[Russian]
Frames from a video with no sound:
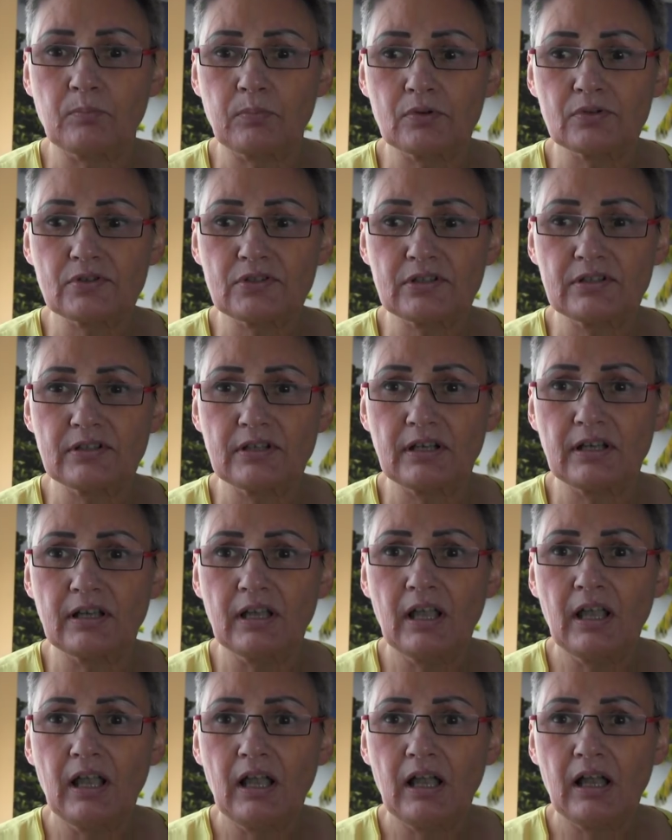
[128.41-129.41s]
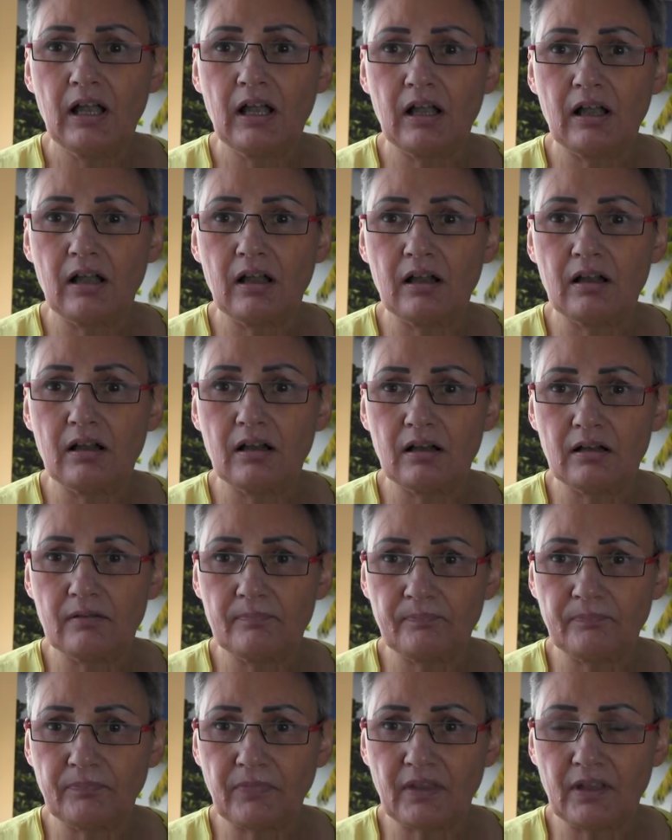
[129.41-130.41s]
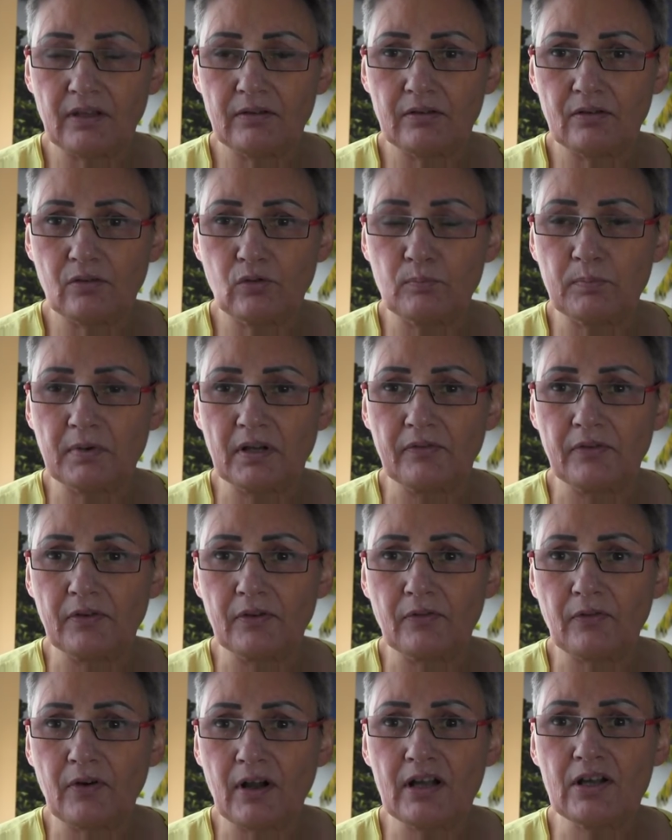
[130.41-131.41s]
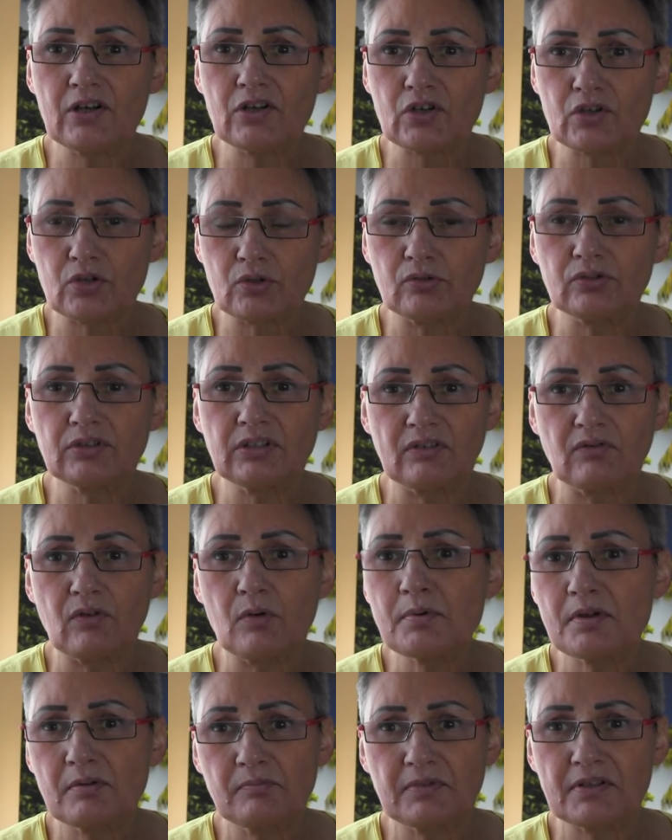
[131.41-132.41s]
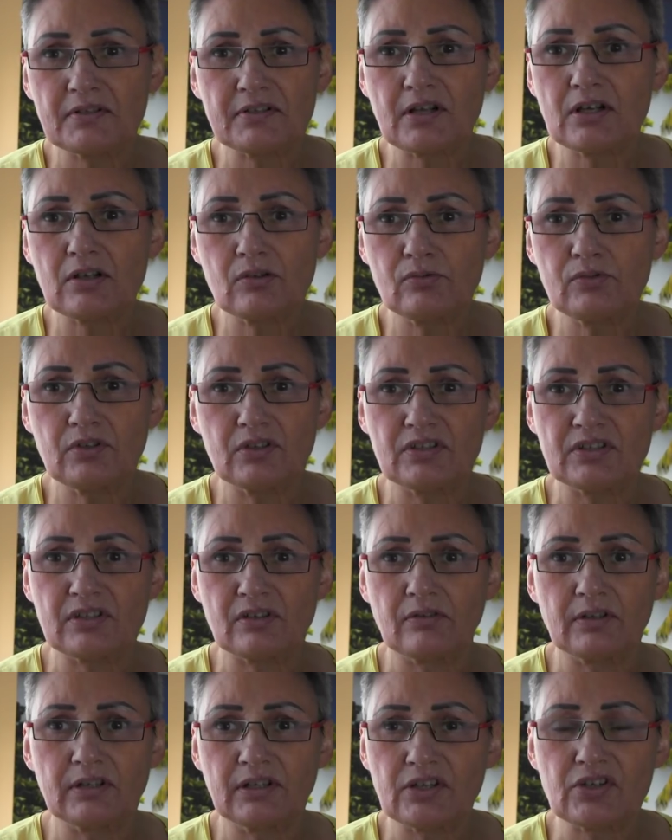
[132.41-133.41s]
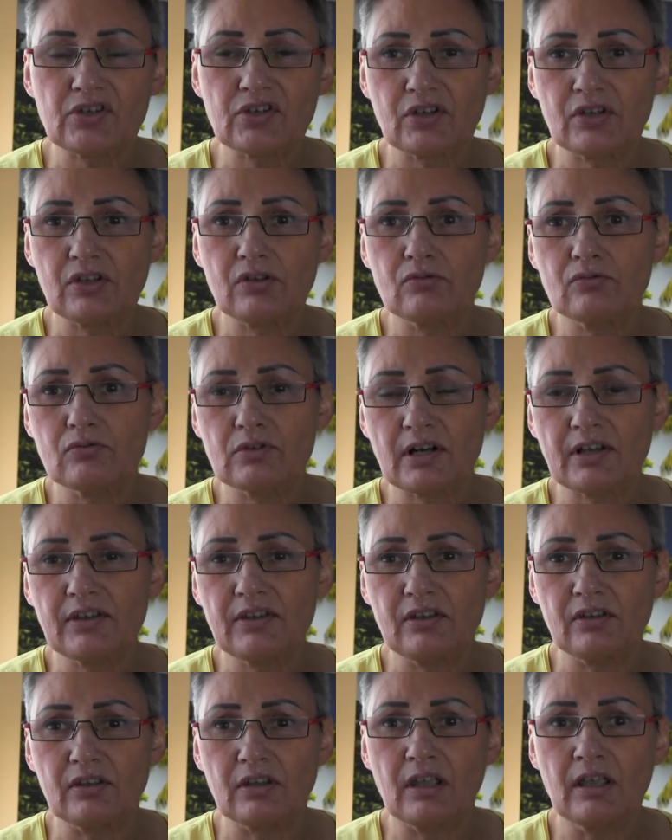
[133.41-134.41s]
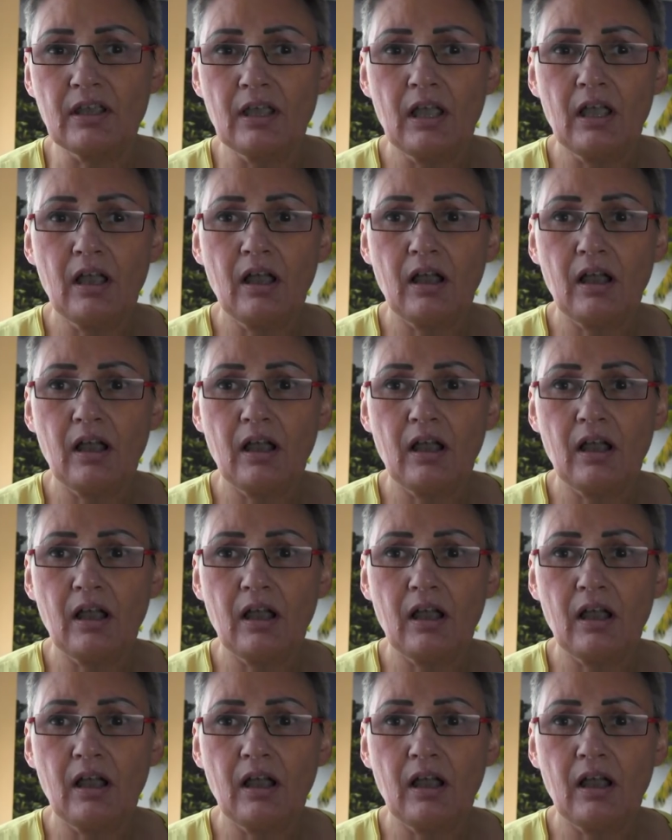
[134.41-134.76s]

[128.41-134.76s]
после э, Кубка ФИФА что-то, в общем-то, закрутится в отношении Украины.